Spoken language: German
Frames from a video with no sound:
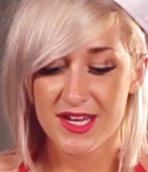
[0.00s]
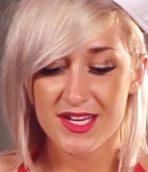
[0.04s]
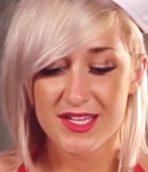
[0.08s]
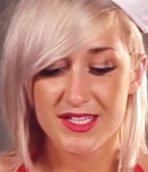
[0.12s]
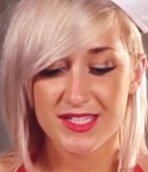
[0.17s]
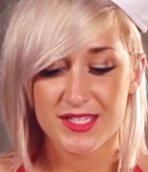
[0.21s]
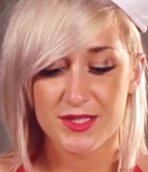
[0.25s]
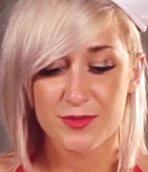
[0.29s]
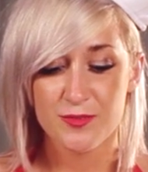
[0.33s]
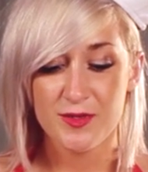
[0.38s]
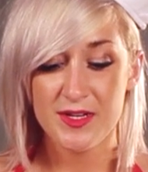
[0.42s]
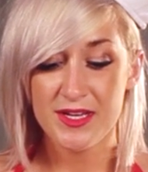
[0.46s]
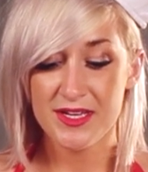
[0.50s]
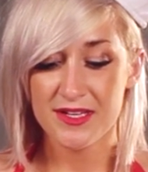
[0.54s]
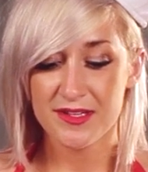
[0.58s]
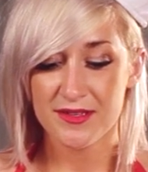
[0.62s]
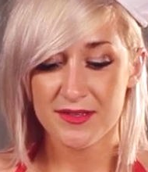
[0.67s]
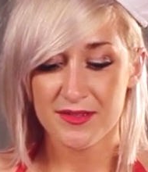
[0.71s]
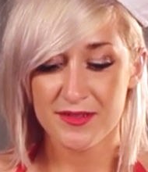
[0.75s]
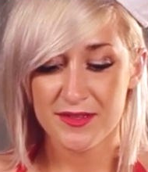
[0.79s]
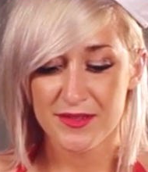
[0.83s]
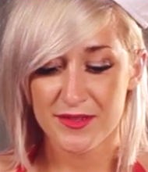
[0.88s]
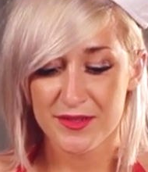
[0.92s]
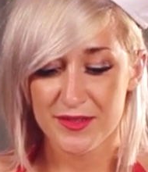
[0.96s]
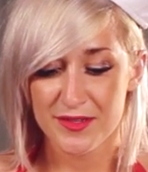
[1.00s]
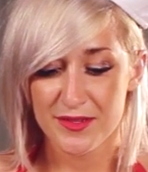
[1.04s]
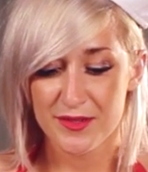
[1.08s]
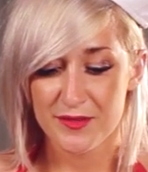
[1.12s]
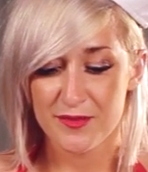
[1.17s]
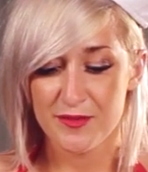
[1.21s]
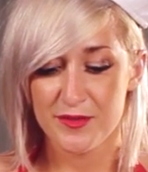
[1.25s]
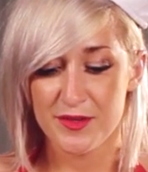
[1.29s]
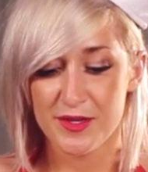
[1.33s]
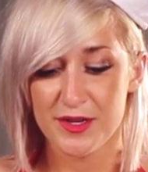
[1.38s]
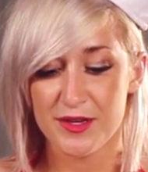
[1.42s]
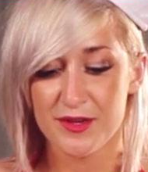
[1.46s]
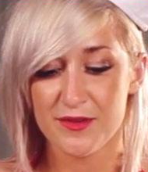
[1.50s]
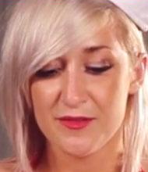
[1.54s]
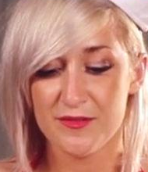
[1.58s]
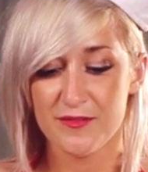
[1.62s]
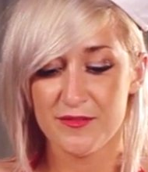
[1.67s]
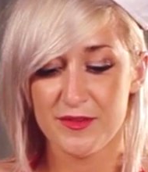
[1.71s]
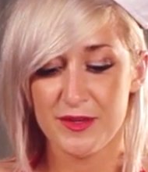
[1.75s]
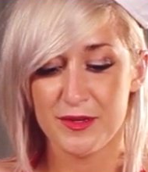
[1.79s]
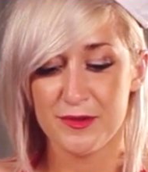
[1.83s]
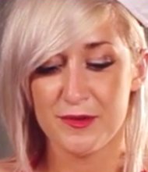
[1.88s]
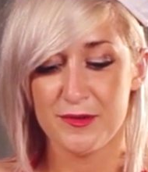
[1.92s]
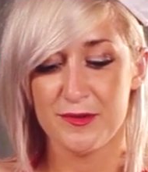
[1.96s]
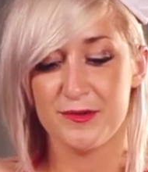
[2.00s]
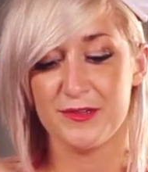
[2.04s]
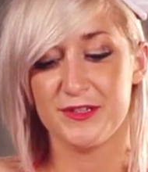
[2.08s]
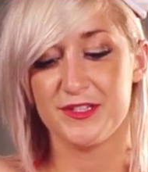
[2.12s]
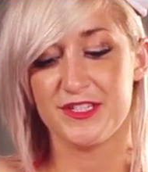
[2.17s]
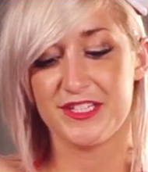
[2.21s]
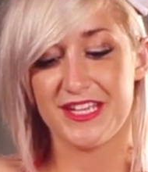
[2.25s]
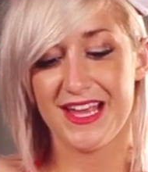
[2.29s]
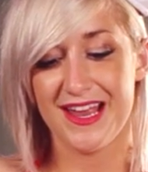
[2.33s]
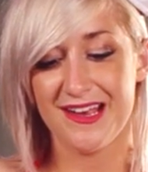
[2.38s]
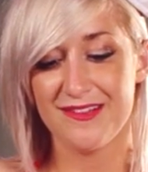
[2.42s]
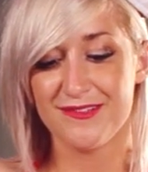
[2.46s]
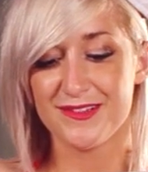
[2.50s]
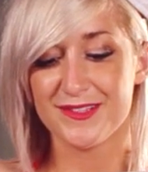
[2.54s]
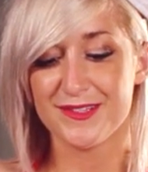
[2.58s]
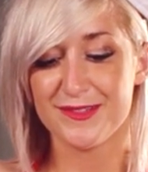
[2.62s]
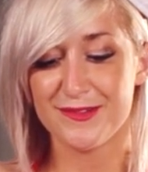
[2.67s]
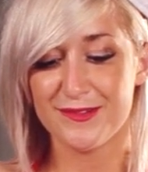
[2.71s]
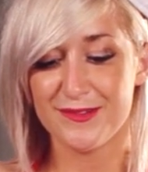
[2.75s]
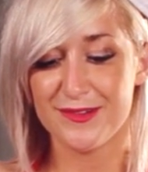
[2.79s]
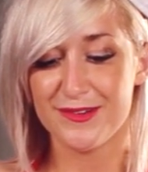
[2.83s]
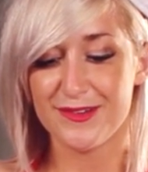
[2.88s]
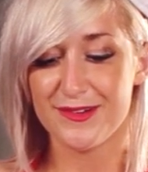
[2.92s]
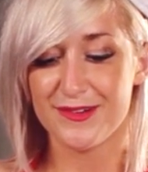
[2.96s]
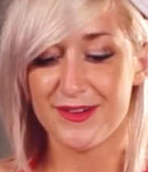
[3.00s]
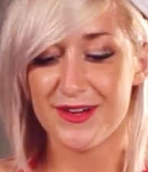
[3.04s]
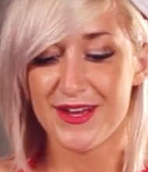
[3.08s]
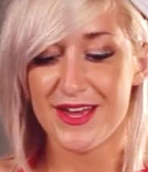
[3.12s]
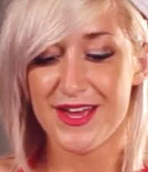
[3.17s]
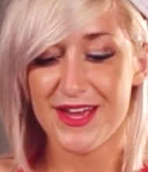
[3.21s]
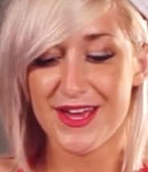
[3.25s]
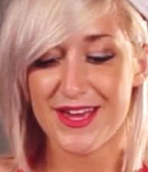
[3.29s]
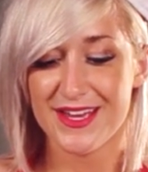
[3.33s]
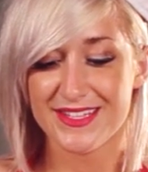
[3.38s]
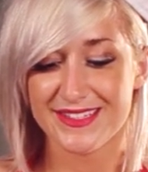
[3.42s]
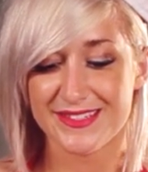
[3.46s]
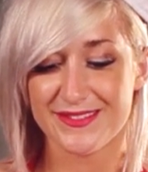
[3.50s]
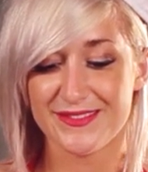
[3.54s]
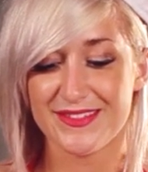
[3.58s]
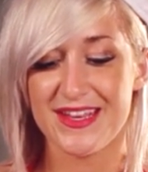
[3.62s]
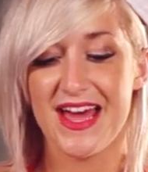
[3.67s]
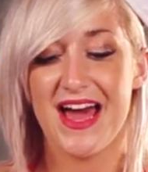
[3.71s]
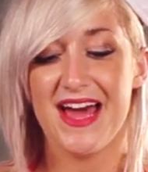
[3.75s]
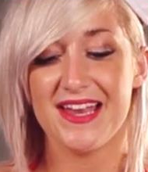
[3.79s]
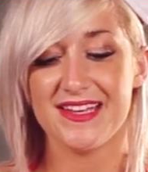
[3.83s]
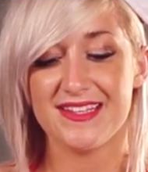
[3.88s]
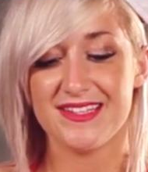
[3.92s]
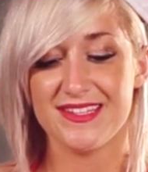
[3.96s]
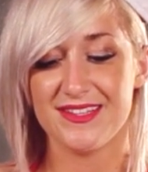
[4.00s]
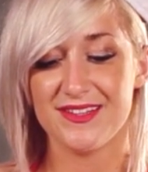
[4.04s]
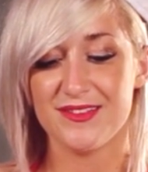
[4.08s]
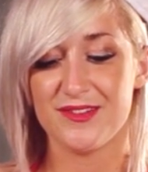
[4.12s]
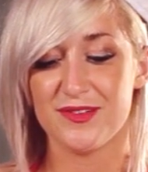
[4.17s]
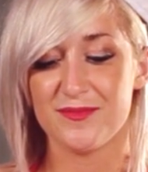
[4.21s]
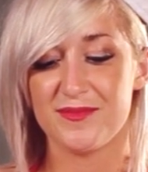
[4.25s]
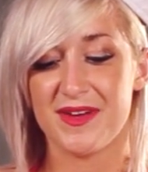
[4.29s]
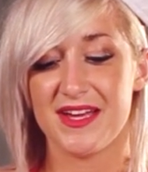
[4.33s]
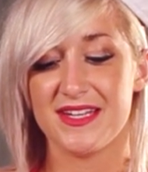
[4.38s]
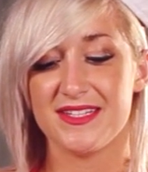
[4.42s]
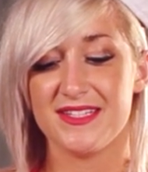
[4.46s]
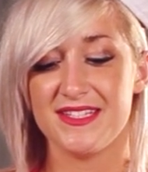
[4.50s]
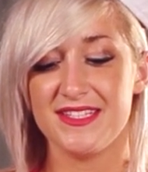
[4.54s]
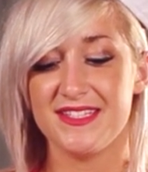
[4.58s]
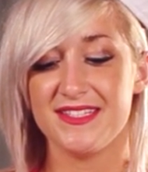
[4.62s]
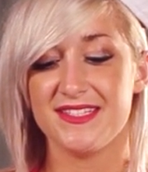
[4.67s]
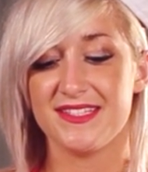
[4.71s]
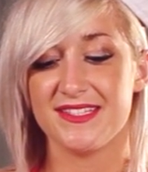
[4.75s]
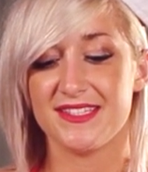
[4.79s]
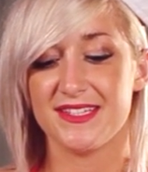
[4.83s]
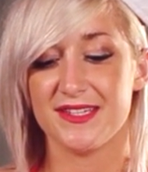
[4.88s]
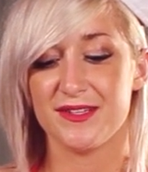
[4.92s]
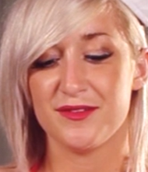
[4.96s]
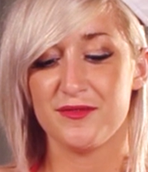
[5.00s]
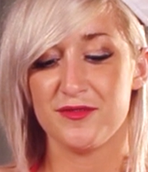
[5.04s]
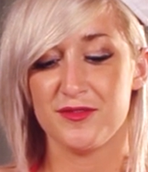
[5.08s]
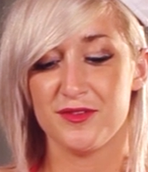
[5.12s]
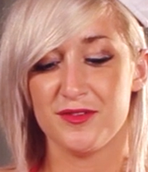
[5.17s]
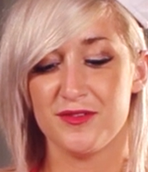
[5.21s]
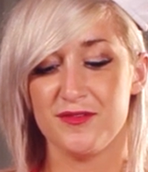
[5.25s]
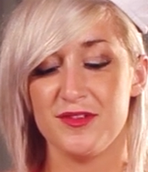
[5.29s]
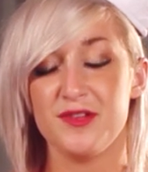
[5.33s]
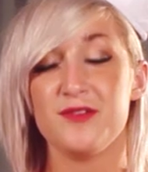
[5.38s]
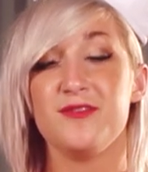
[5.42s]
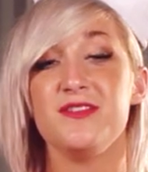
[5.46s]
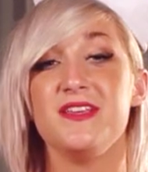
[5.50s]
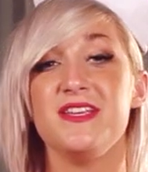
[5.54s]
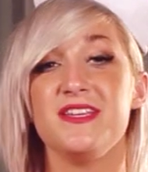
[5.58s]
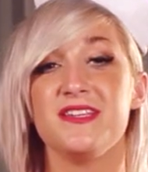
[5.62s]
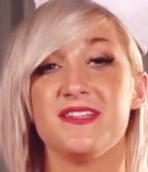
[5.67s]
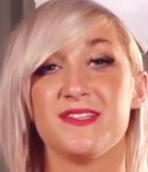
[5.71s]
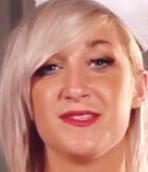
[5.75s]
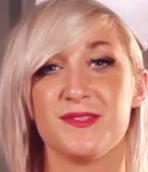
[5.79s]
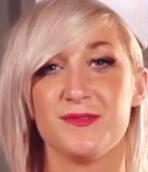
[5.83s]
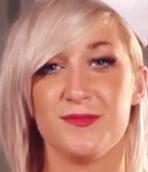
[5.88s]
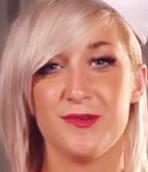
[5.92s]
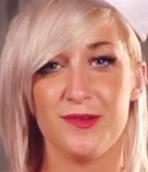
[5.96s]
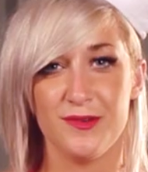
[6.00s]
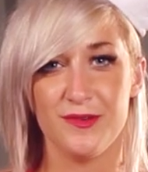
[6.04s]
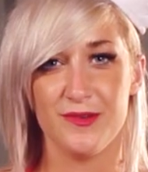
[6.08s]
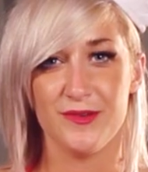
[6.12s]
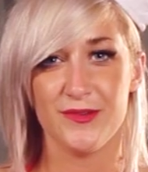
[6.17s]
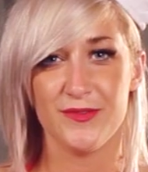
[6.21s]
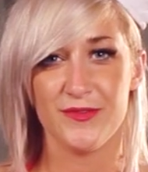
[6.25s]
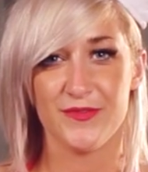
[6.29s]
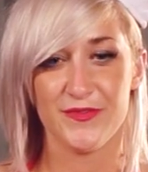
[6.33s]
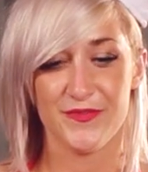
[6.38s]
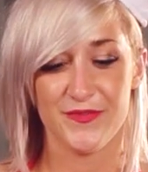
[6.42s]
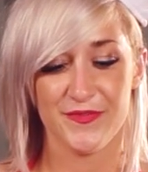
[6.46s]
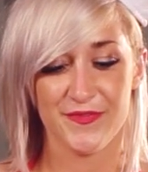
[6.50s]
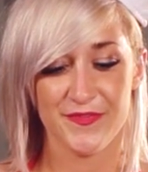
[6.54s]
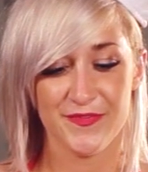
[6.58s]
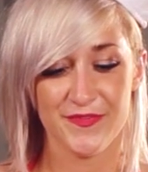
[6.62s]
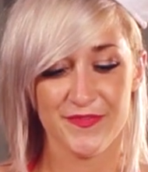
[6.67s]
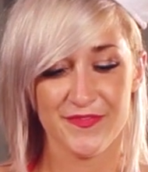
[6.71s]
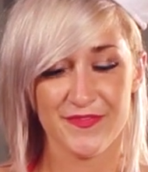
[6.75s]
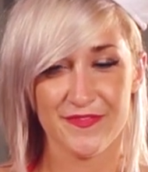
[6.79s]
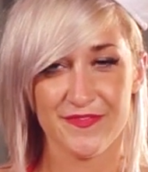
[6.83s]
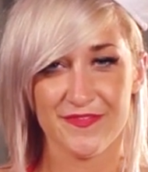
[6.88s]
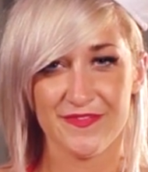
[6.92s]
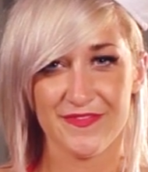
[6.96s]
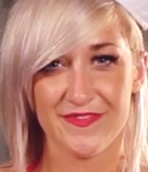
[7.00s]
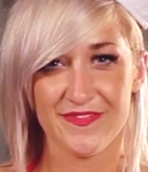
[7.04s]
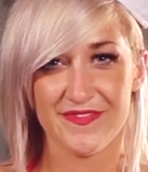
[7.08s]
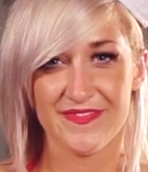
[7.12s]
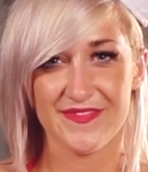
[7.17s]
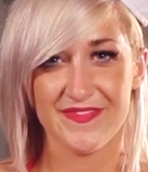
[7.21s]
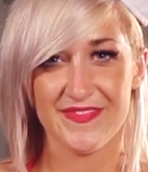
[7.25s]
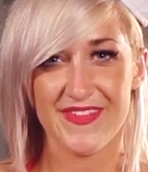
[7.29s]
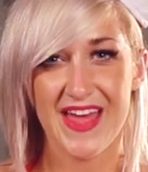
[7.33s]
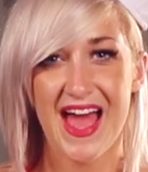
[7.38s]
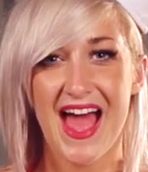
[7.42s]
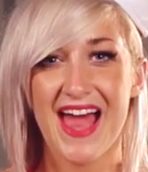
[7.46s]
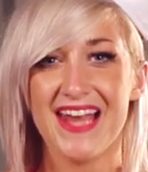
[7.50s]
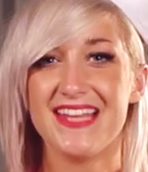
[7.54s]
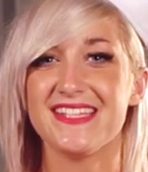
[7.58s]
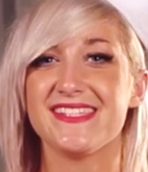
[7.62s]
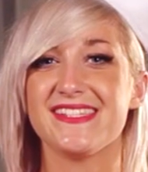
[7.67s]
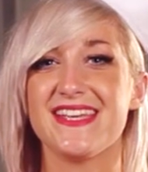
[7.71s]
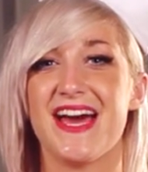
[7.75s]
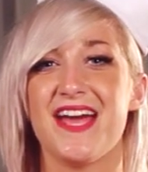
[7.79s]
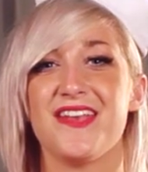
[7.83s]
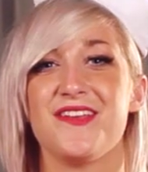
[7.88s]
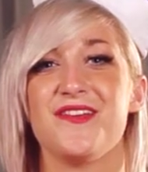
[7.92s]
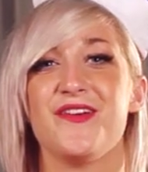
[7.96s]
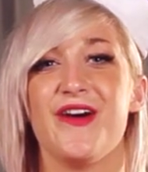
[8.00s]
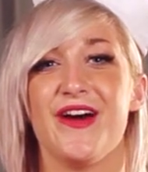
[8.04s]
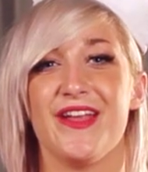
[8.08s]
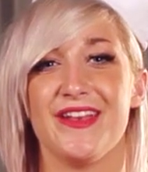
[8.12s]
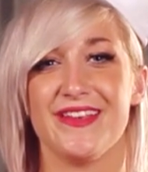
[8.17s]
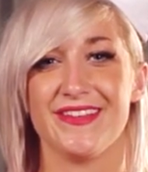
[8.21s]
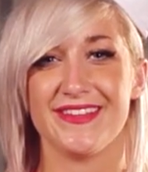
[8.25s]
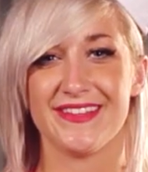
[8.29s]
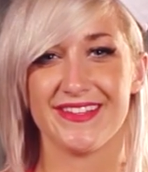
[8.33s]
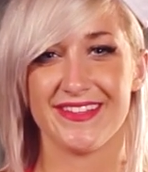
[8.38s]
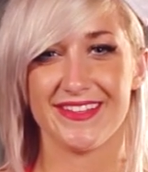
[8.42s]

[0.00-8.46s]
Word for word: Suiten für Violoncello-Solo, Sonaten und Partizien für Violine-Solo. Alles anhören!